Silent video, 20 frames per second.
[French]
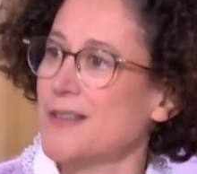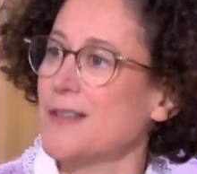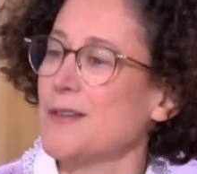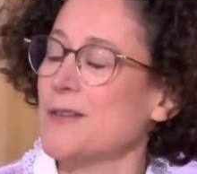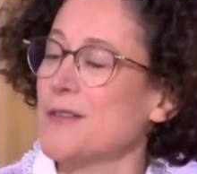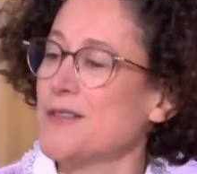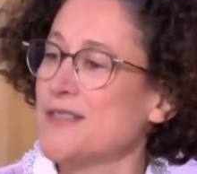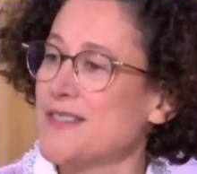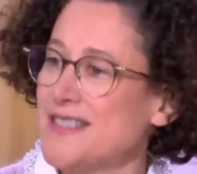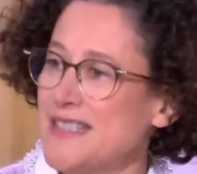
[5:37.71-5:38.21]

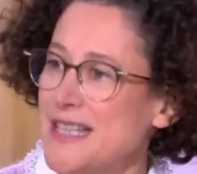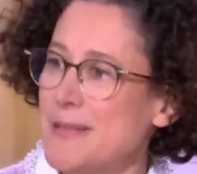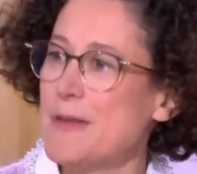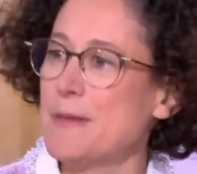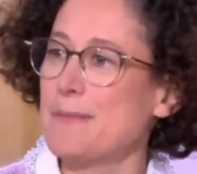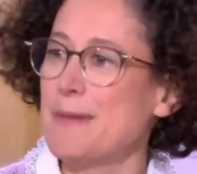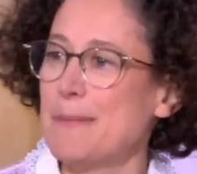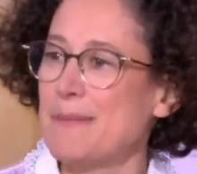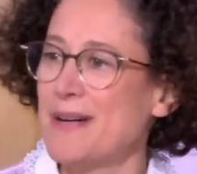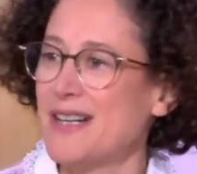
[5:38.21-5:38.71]
Le système
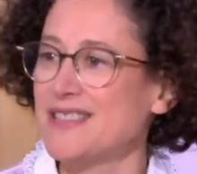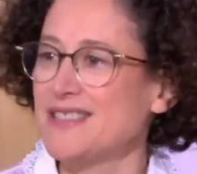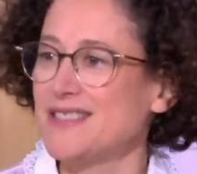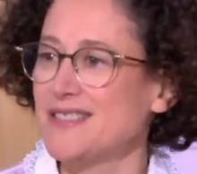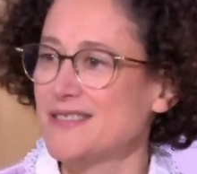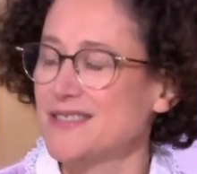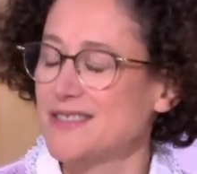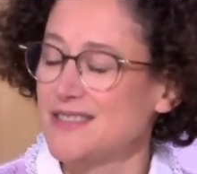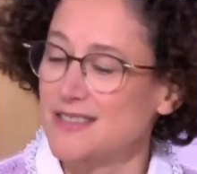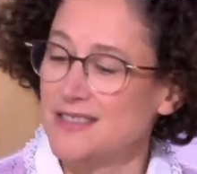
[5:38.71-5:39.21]
n'est pas parti
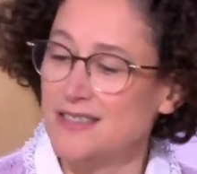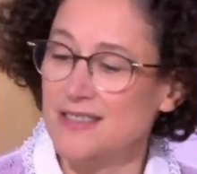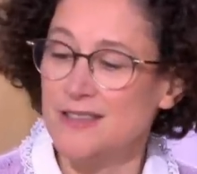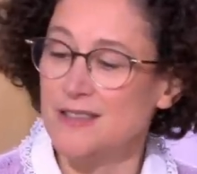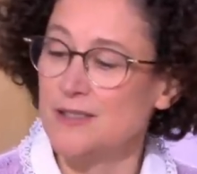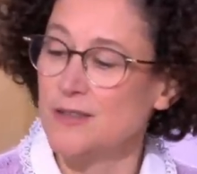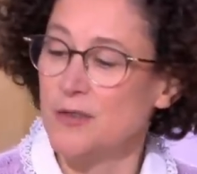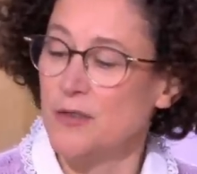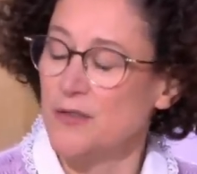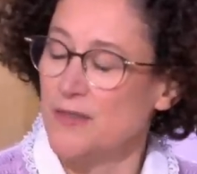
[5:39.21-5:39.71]
en se
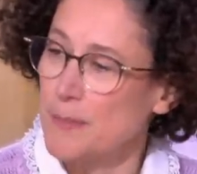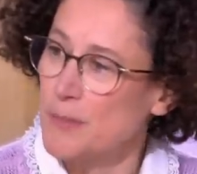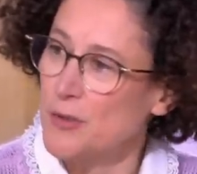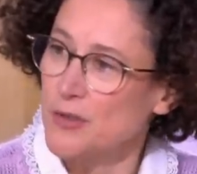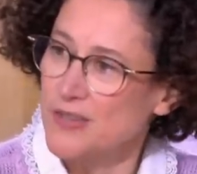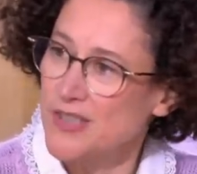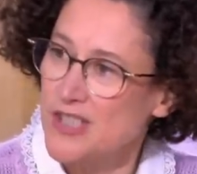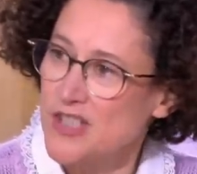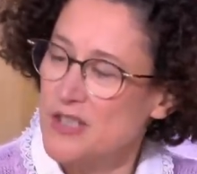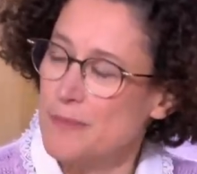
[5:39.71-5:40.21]
disant euh, on va
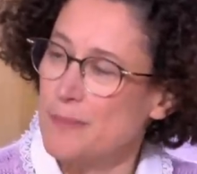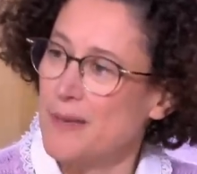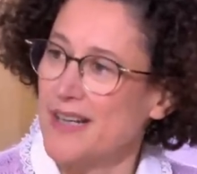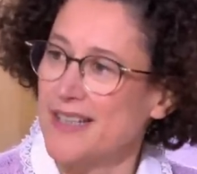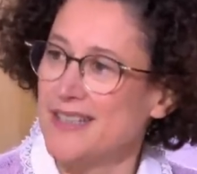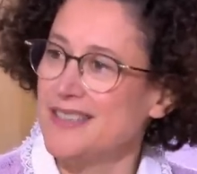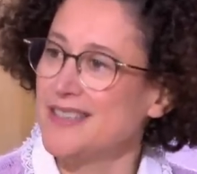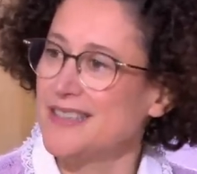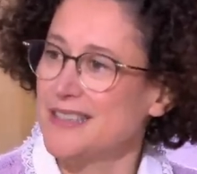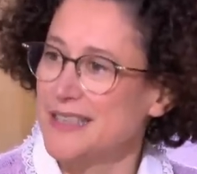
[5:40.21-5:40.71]
protéger
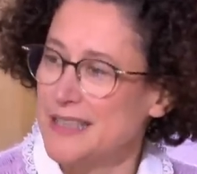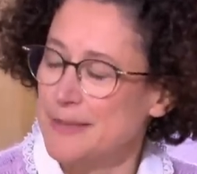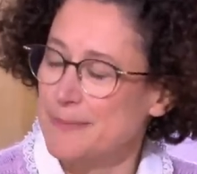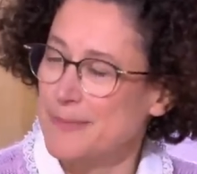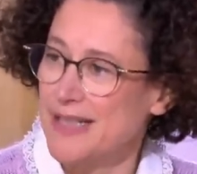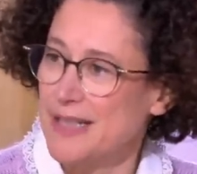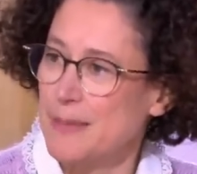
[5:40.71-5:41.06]
Paris et pas